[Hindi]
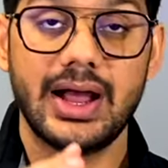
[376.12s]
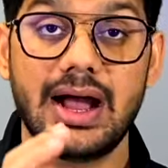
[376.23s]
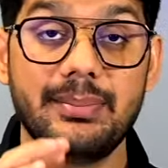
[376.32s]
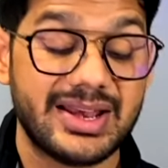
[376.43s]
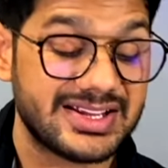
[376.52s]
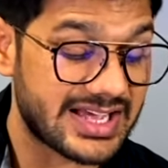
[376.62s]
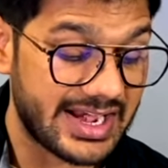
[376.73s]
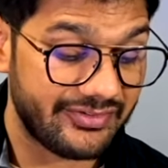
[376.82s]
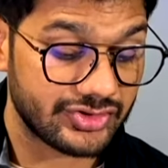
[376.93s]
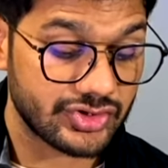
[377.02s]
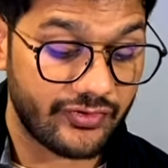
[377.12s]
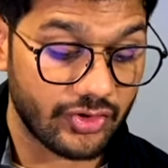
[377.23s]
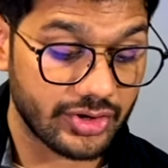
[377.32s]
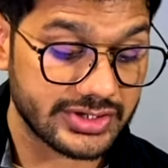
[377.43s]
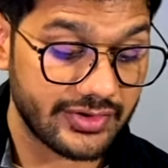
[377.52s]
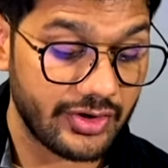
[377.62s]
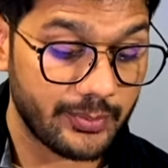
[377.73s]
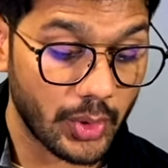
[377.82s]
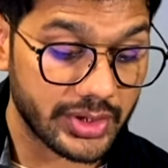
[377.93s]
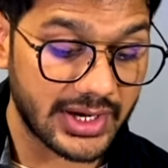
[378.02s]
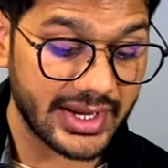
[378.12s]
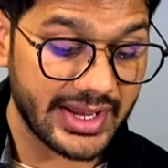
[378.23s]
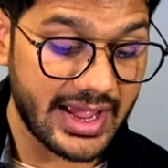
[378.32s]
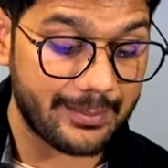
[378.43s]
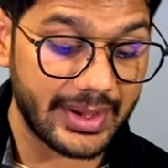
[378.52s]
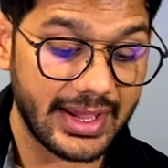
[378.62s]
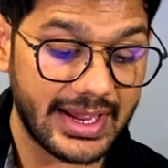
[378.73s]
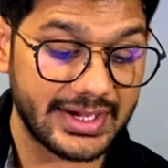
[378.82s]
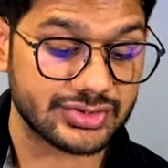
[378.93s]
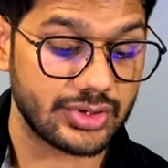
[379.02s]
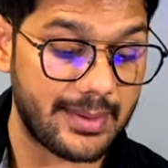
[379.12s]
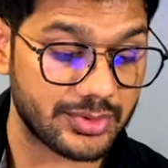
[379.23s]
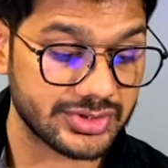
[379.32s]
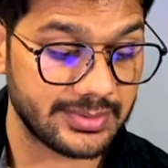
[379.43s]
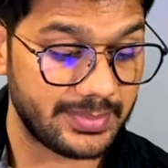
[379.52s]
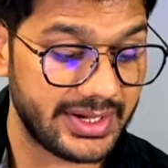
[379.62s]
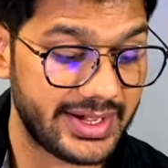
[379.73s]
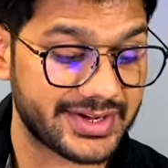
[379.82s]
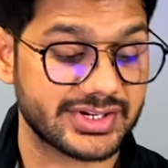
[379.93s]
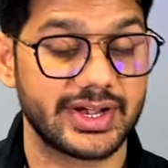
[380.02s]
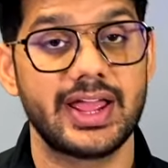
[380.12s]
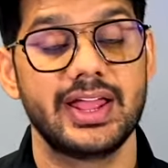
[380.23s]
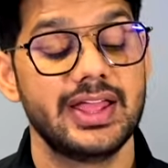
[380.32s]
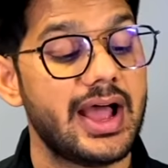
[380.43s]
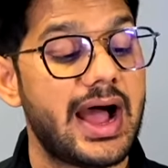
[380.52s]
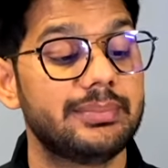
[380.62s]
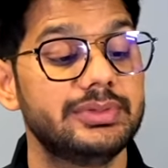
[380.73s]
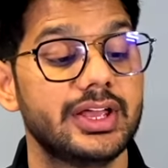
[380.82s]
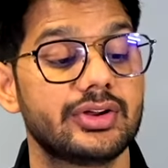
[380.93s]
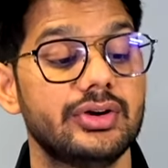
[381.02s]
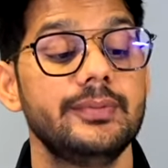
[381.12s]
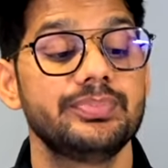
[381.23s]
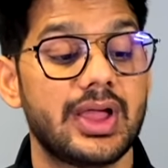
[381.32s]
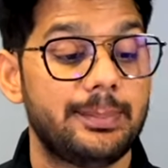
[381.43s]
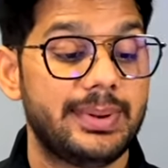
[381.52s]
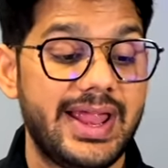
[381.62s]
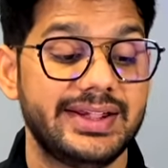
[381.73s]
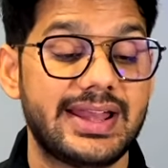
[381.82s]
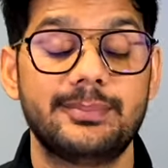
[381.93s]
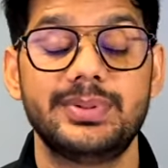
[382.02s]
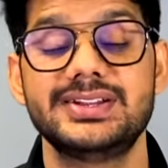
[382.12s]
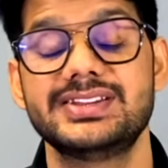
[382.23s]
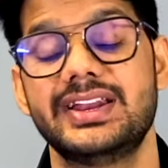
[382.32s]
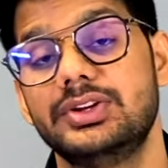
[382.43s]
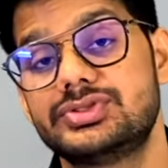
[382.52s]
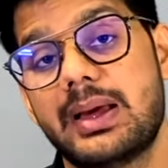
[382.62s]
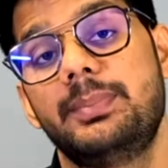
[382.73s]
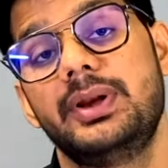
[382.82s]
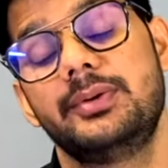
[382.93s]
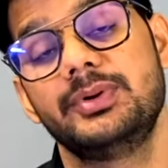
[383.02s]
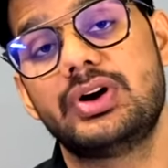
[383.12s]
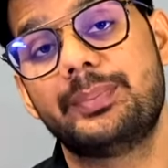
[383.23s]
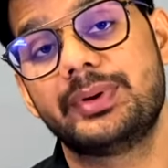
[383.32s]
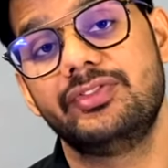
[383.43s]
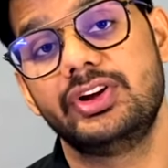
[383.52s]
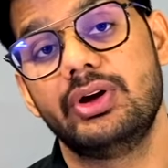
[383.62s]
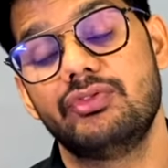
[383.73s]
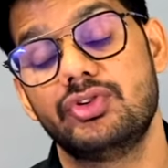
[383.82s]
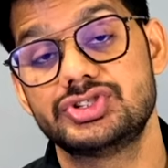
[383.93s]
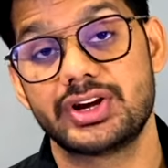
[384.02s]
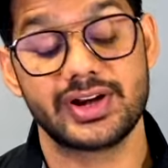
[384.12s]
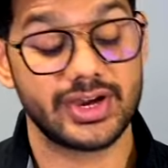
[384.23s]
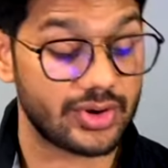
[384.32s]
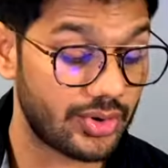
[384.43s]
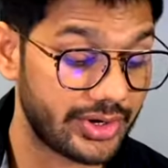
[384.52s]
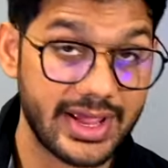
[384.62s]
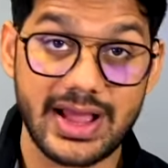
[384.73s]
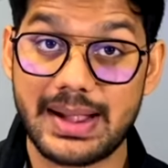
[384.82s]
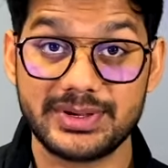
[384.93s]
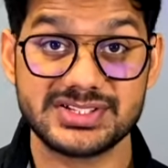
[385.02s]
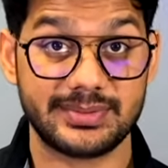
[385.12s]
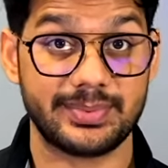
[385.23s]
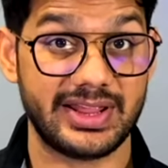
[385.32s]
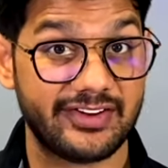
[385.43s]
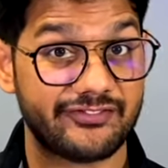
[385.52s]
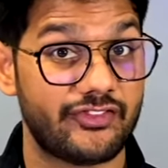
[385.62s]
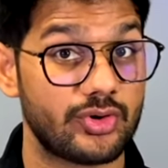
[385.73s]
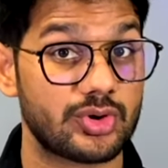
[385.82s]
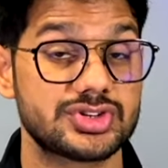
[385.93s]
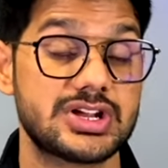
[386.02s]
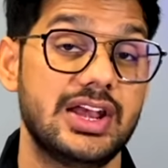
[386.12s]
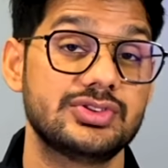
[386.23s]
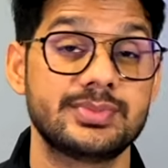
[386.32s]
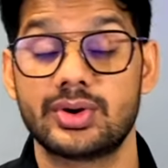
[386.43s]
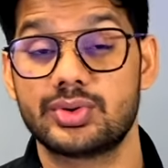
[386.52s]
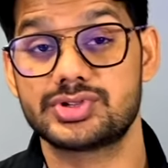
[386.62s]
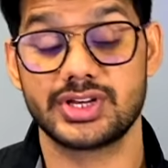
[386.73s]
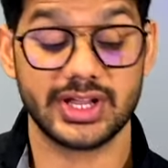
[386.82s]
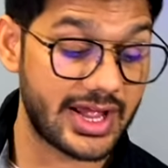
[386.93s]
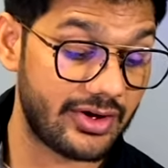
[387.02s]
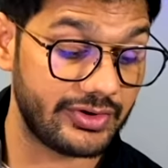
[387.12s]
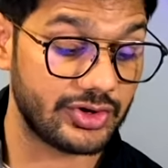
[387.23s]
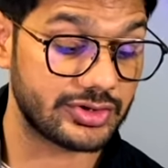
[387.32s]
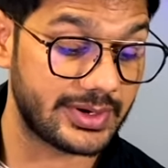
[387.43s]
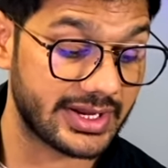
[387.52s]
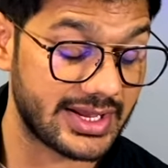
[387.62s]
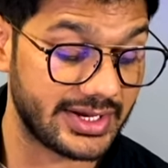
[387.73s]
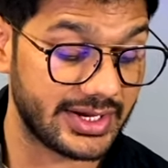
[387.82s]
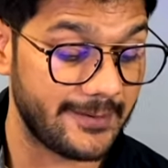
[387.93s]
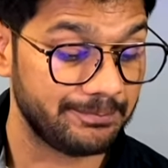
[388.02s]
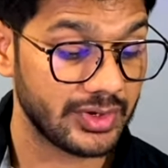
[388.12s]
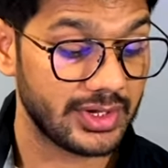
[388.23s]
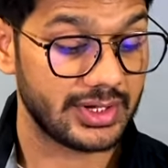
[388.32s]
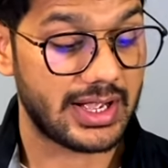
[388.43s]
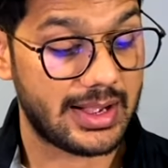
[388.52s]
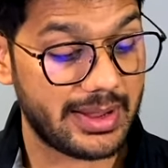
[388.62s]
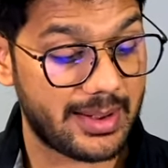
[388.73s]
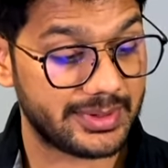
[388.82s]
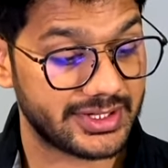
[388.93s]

अब मैंने सारी जो फोटोज है वो इम्पोर्ट कर लिया यहाँ पे एंड इसको आपको सिंपली नेक्स्ट करना है आप देख रहे हो अप्लाइंग टैंपलेट यानी कि उस टैंपलेट में जो आपकी वीडियो है वो जनरेट हो रही है आपने सिर्फ एक फोटोज डाले उसमें और कुछ नहीं किया और वीडियोज बन के आ जाएगी आप यहाँ पे देख